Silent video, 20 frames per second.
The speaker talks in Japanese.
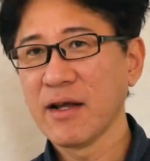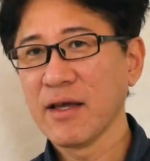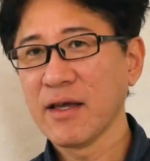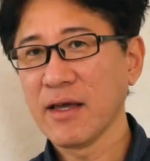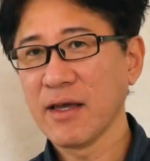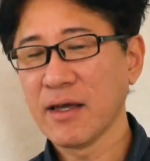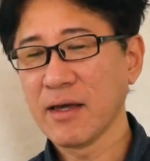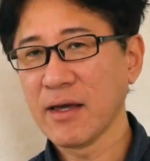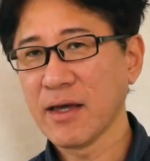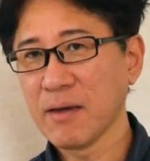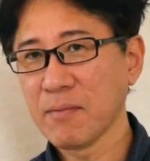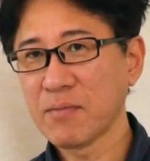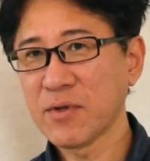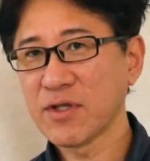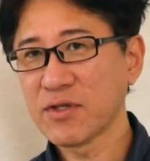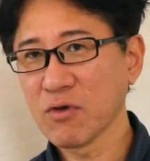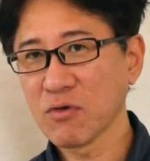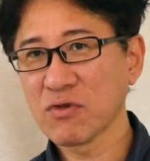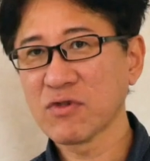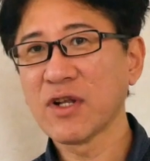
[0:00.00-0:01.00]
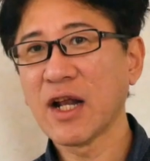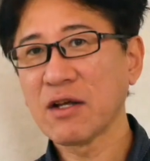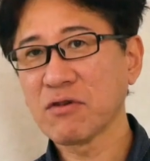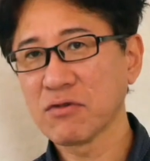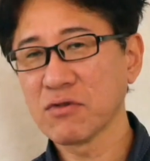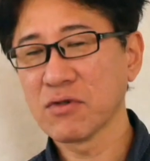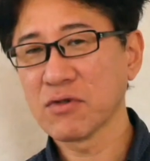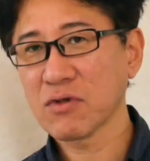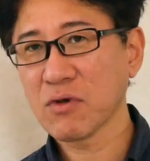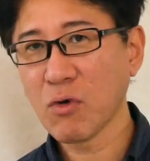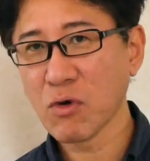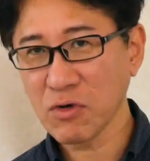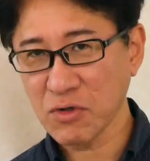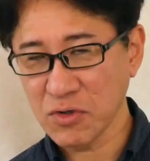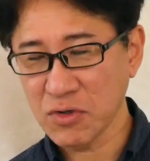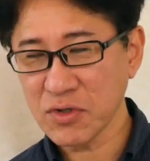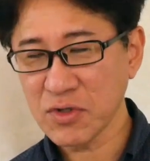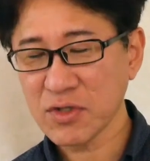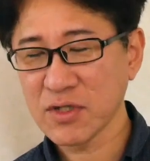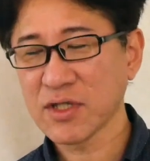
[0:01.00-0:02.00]
えー、鉛筆を暗く、濃
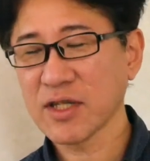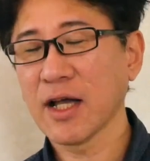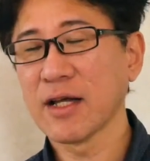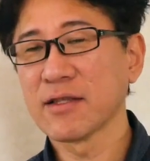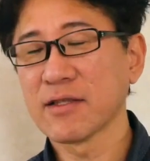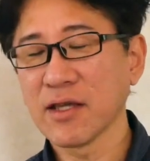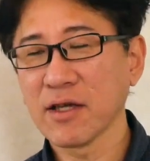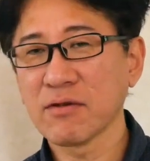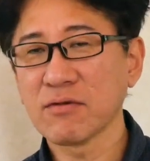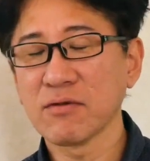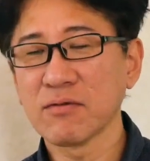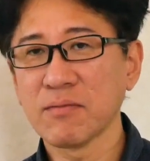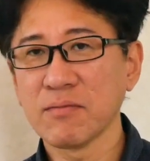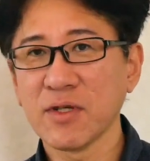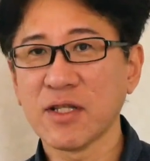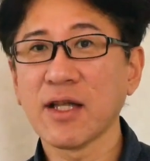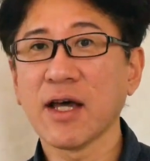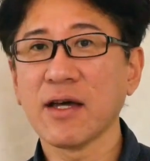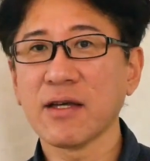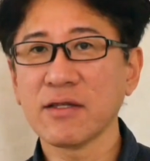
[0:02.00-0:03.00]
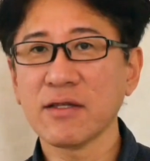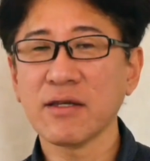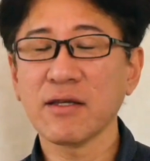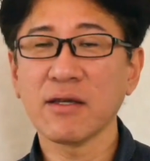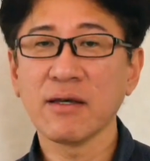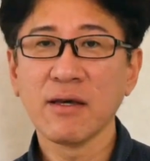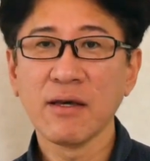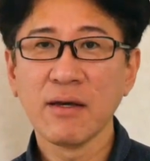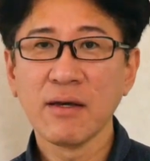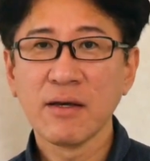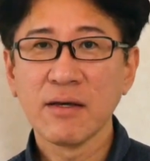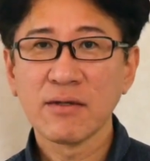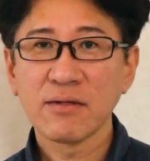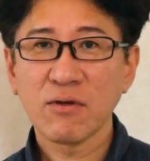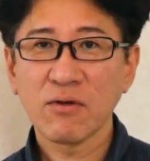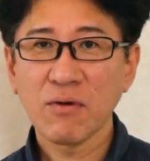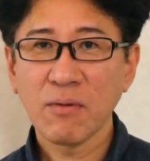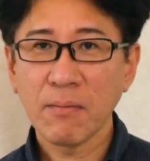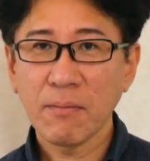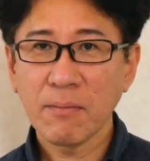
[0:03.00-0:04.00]
く使っていくみたいに、
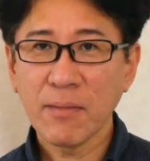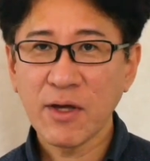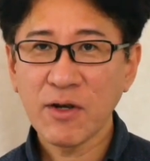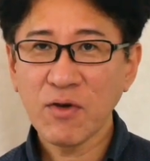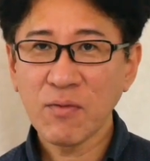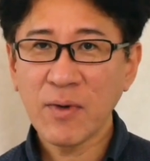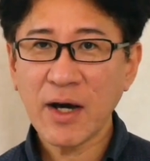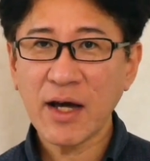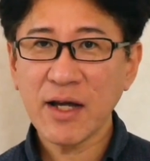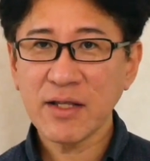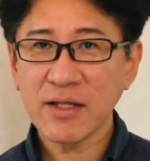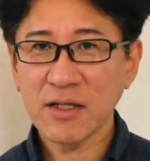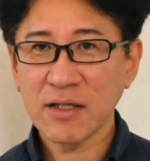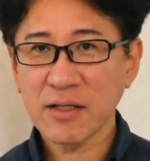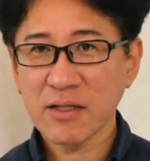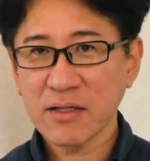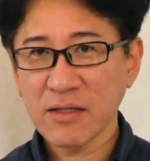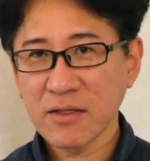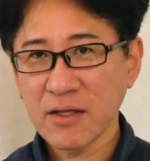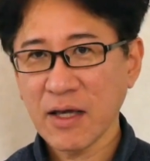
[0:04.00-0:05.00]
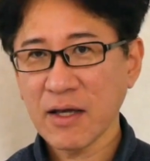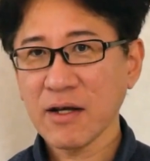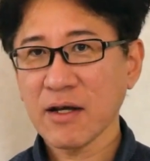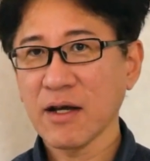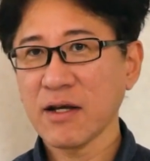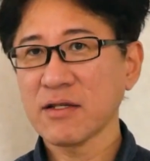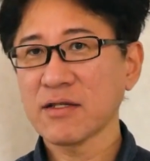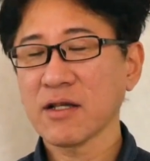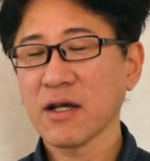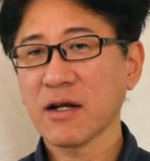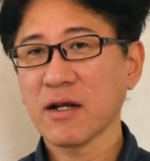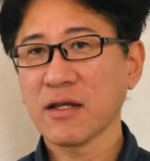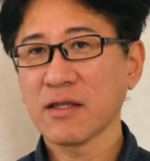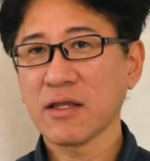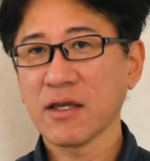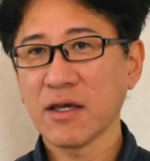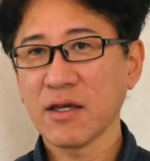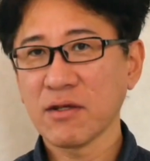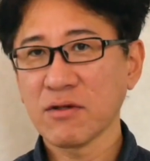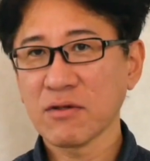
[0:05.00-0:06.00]
その目の前に展開され
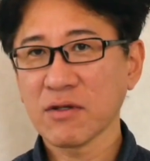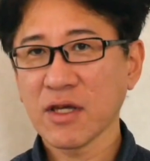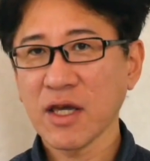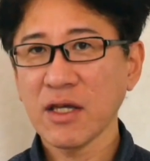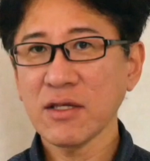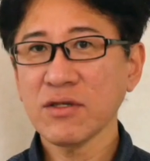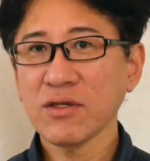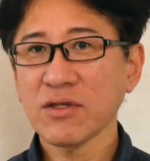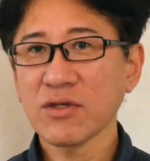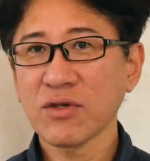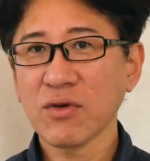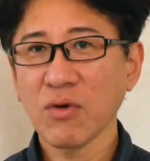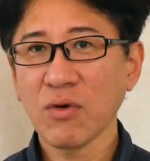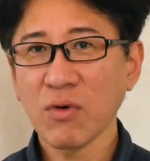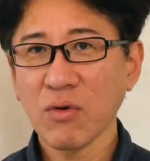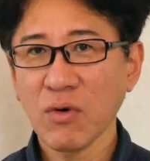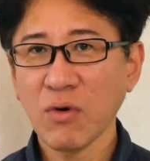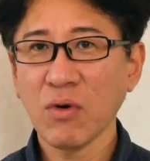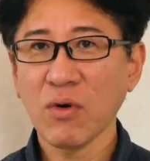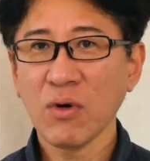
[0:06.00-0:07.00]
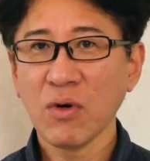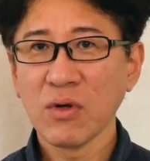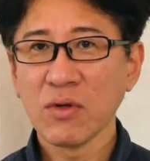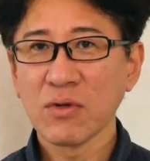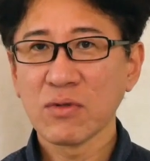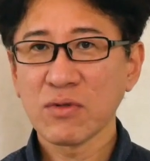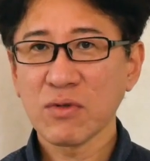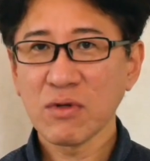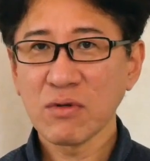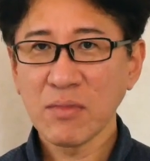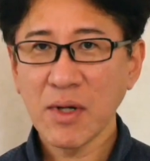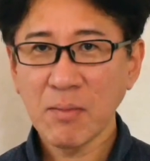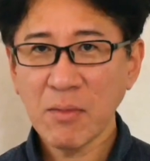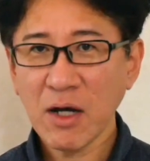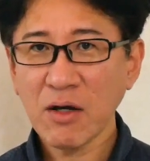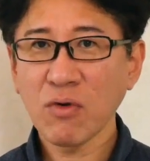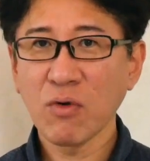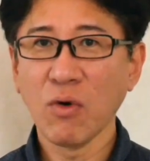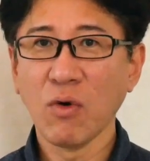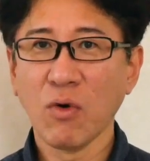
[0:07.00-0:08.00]
ている現象をそのま
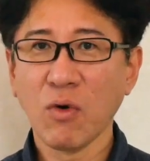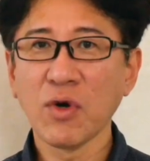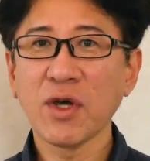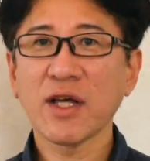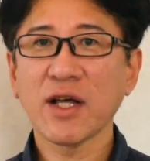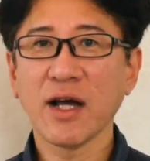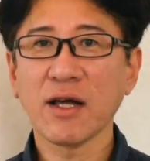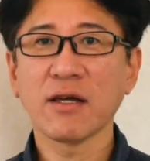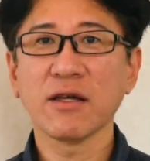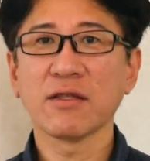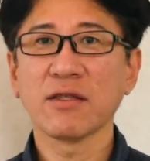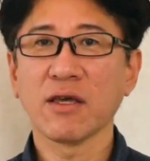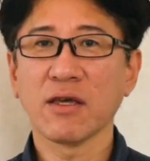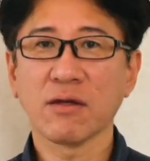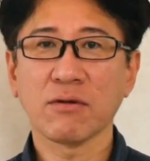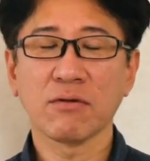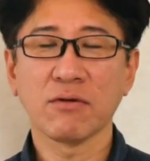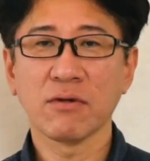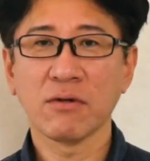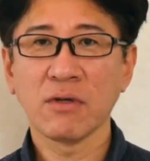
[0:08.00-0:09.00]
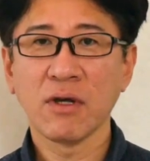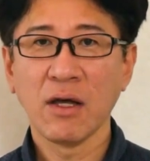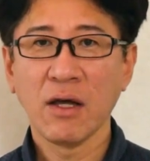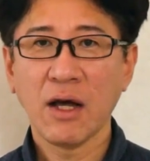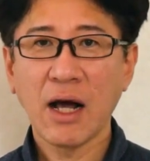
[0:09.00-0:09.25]
まこう追いかけていく。